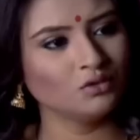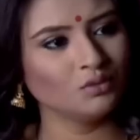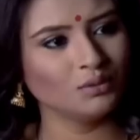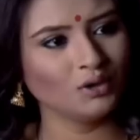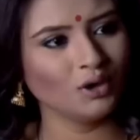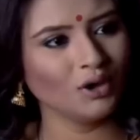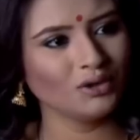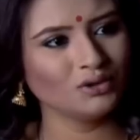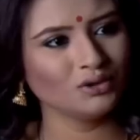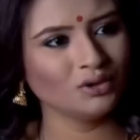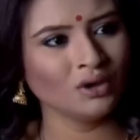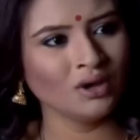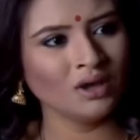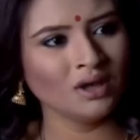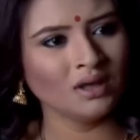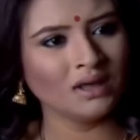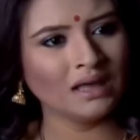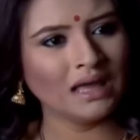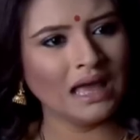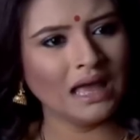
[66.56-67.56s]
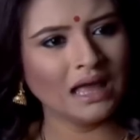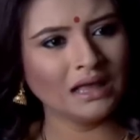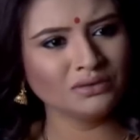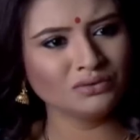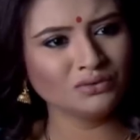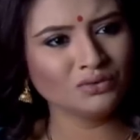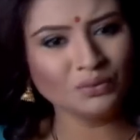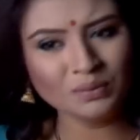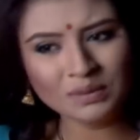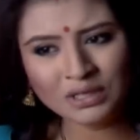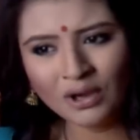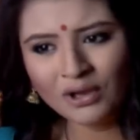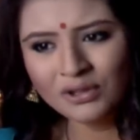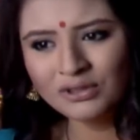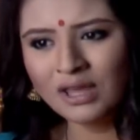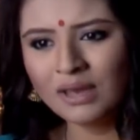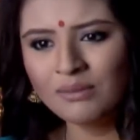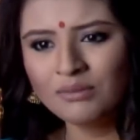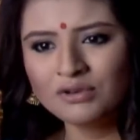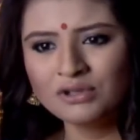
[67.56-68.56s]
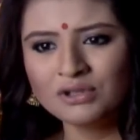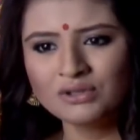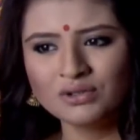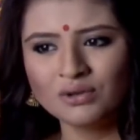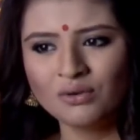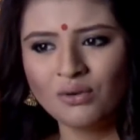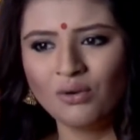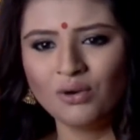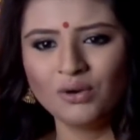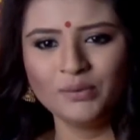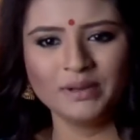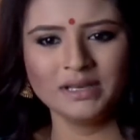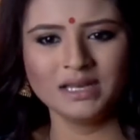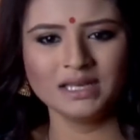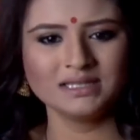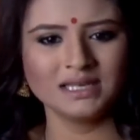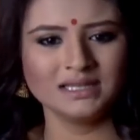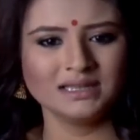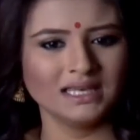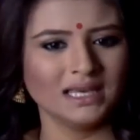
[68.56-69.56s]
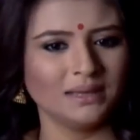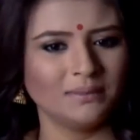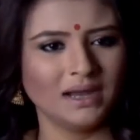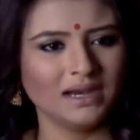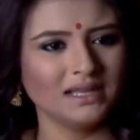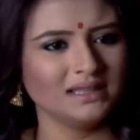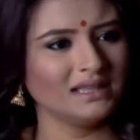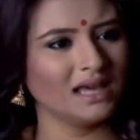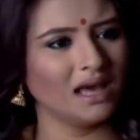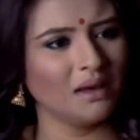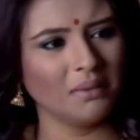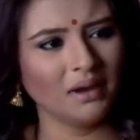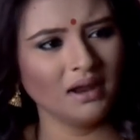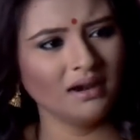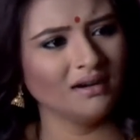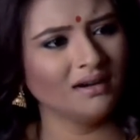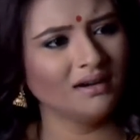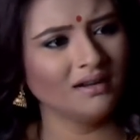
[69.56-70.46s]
তুমি হয়তো তুমি হয়তো এমন কিছু করবে না যাতে এ বাড়িতে আবার